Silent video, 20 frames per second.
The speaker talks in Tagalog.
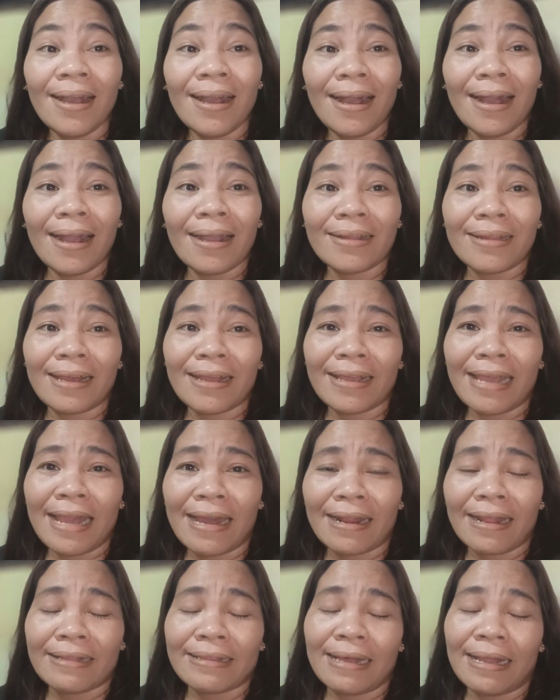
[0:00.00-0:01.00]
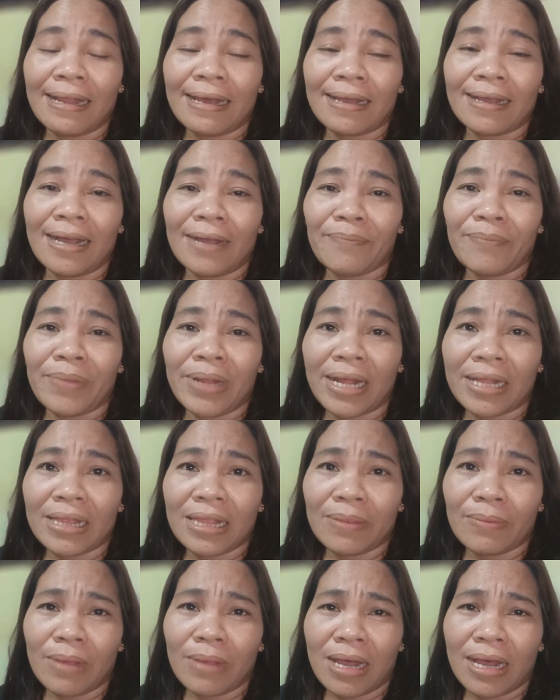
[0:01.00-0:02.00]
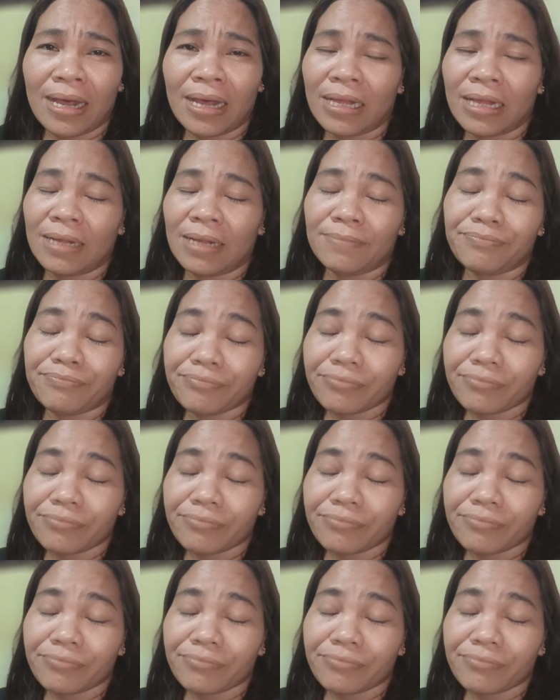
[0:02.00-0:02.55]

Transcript: ang nangyari talaga, pinat, uh,